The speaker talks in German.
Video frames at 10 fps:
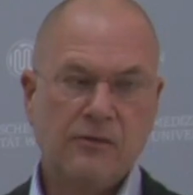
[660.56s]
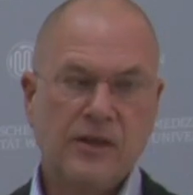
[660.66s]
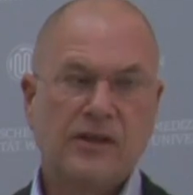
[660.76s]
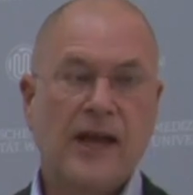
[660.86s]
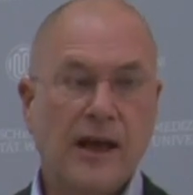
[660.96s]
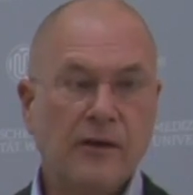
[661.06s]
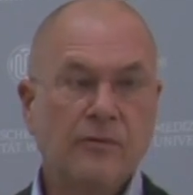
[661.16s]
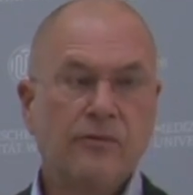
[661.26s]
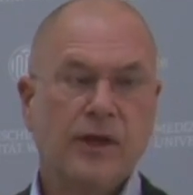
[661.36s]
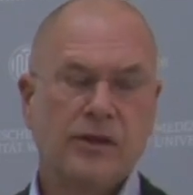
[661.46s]
wird,
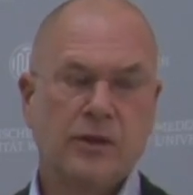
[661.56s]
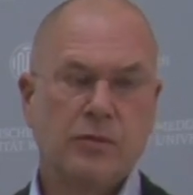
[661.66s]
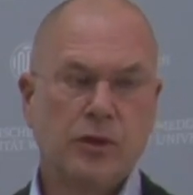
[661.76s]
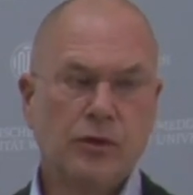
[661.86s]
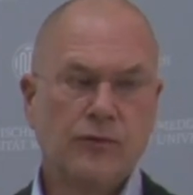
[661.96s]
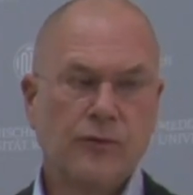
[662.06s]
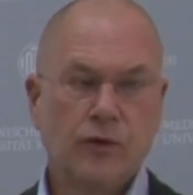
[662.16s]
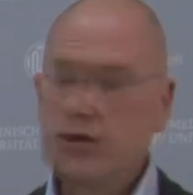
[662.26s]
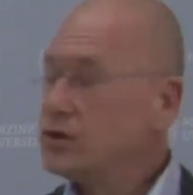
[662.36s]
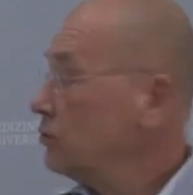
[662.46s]
dann wird der
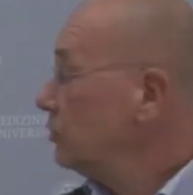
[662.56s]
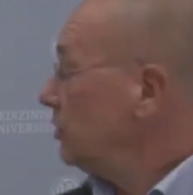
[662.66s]
Blutfluss und